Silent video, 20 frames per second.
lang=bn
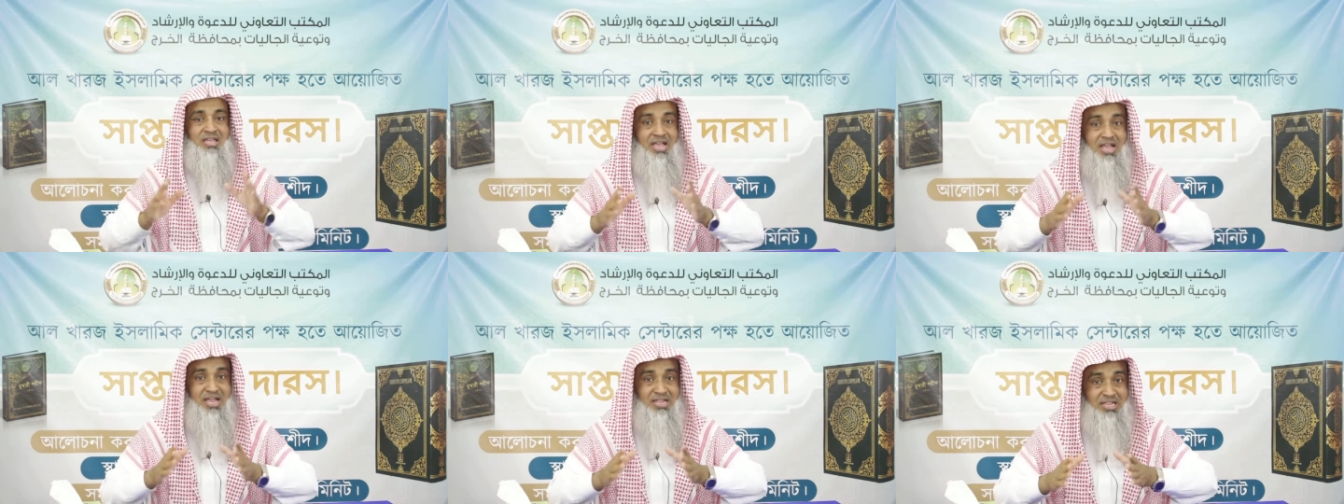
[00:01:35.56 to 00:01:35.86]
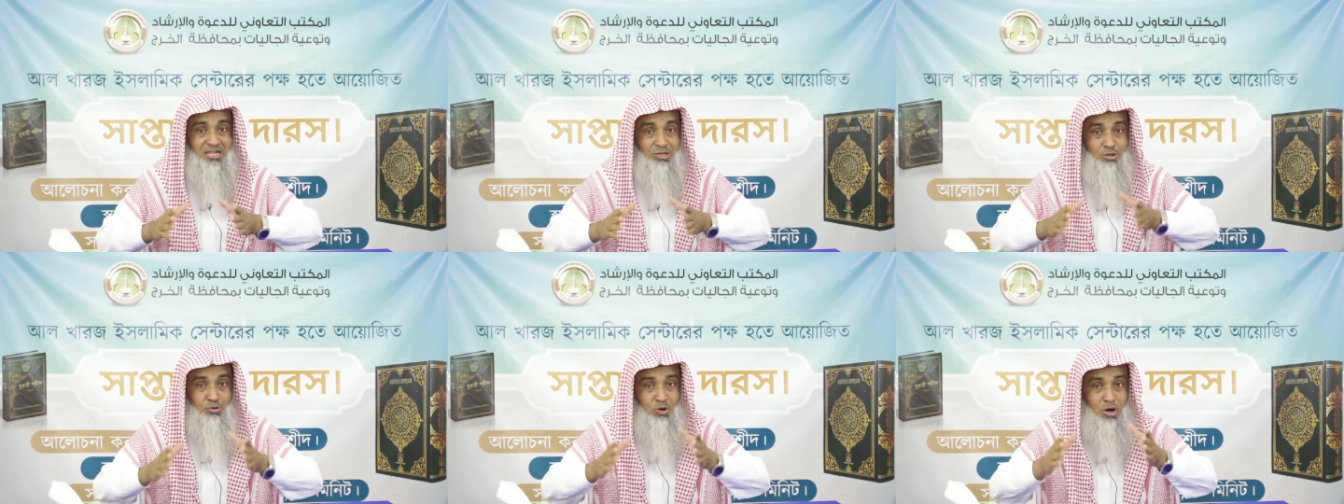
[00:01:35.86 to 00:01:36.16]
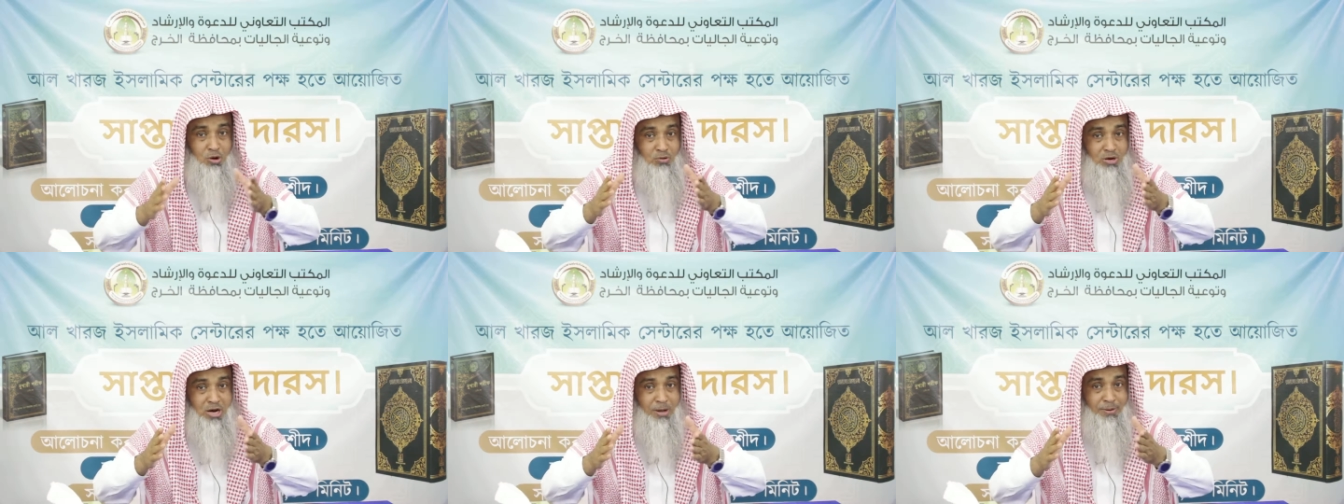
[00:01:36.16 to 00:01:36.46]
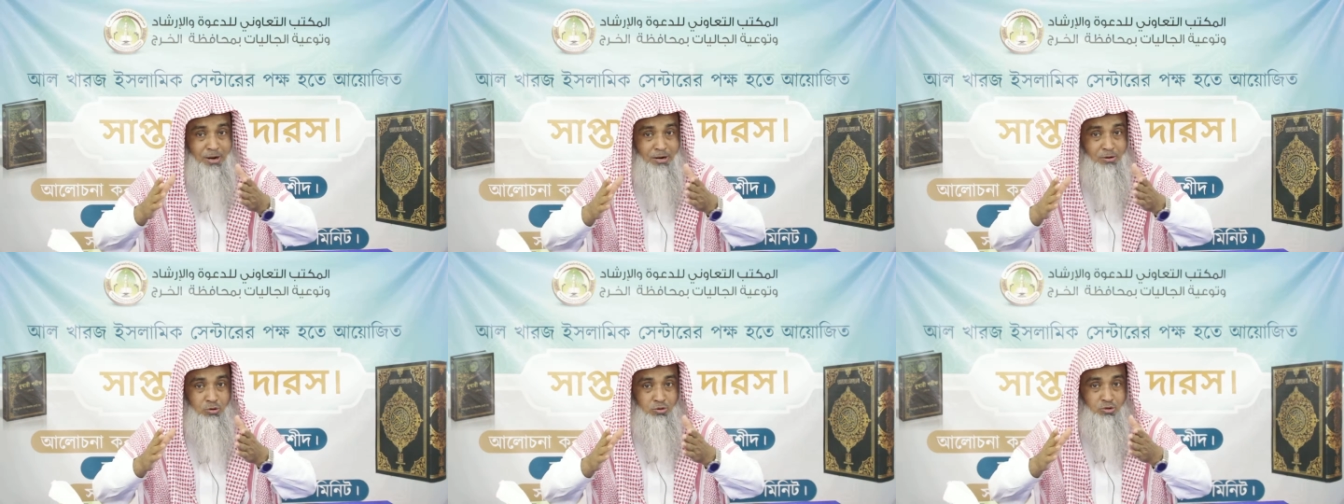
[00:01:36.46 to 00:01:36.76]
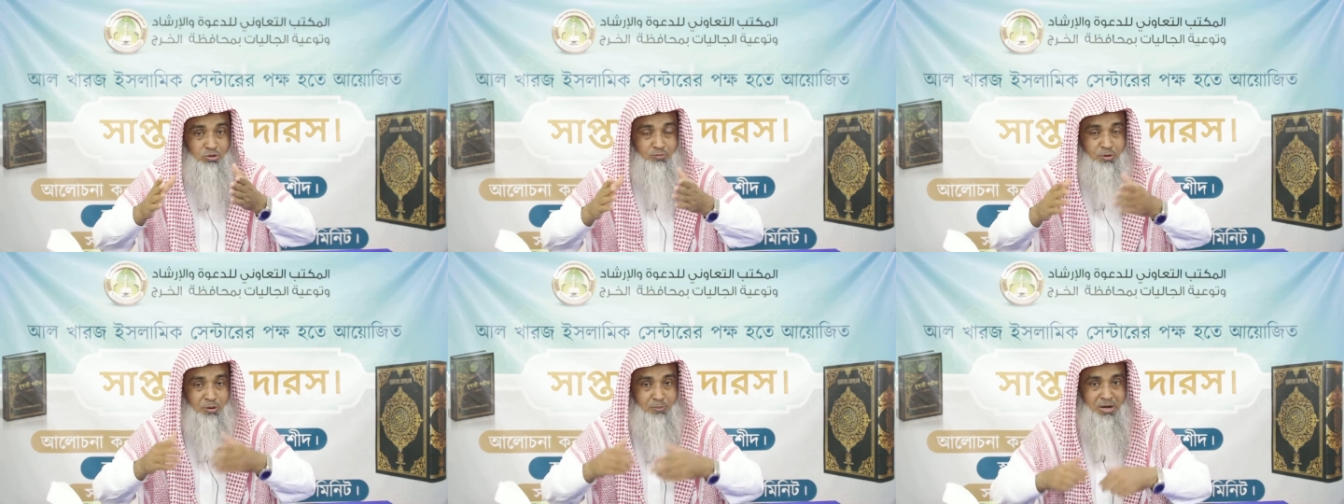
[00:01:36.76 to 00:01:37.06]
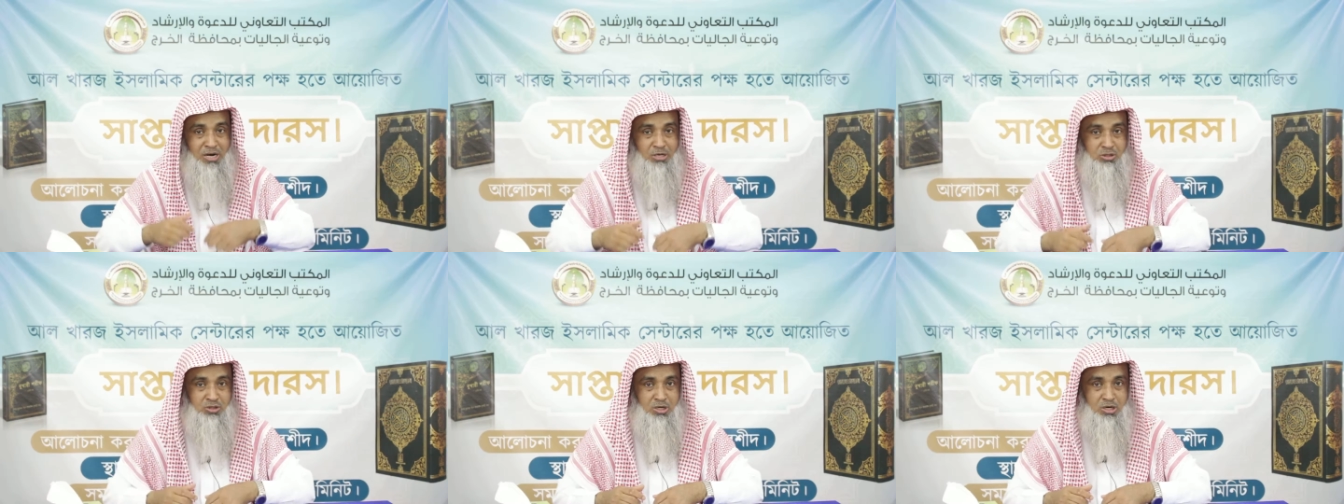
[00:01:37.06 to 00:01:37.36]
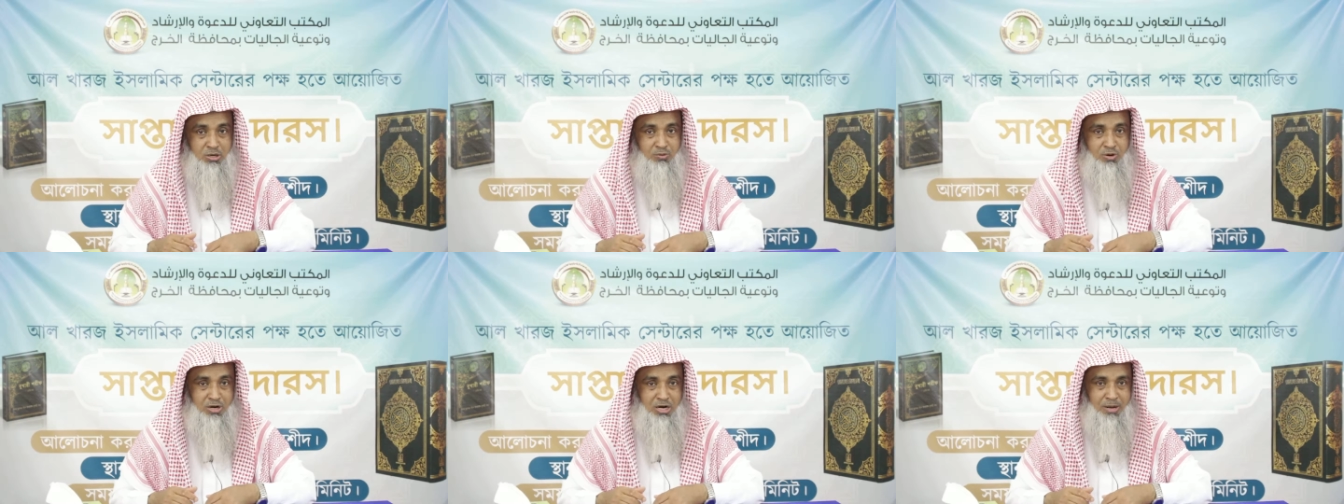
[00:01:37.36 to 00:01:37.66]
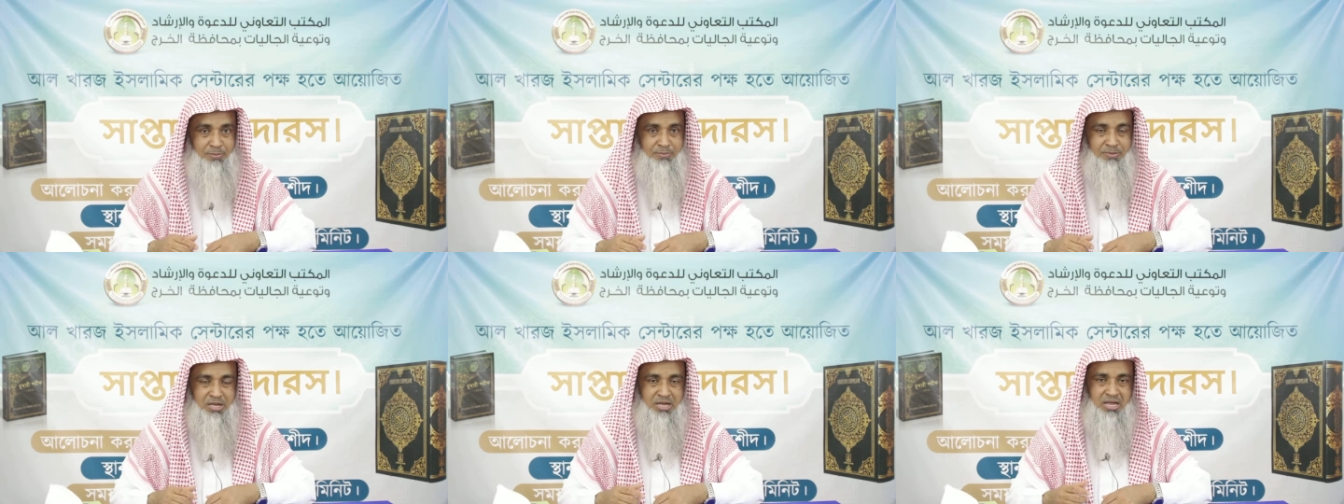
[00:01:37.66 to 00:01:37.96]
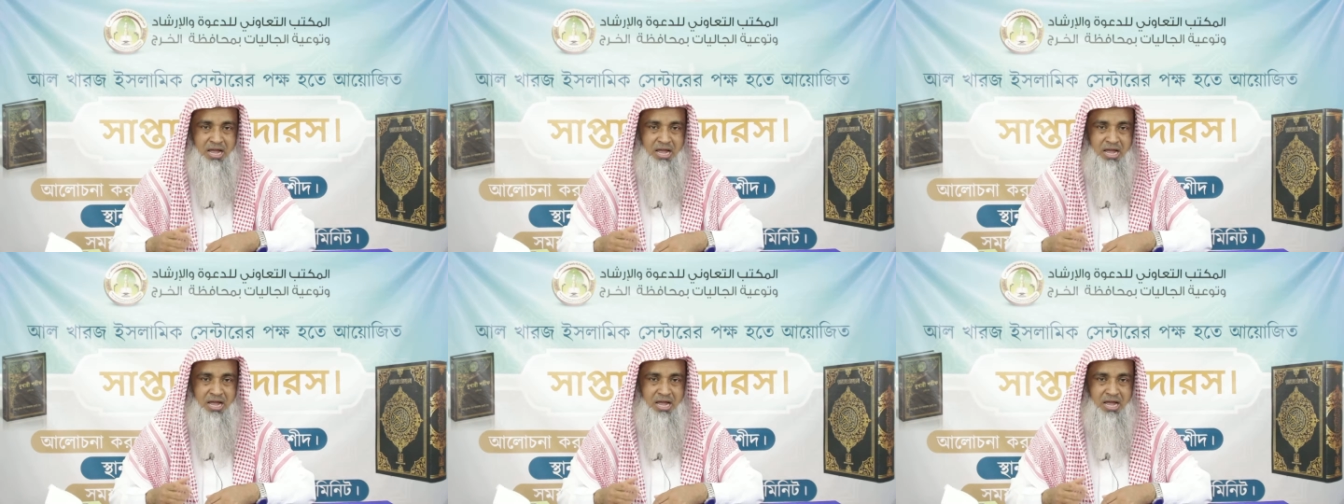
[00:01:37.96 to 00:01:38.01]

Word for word: এই যে দোয়াগুলো আমরা গত পর্বে আলোচনা করলাম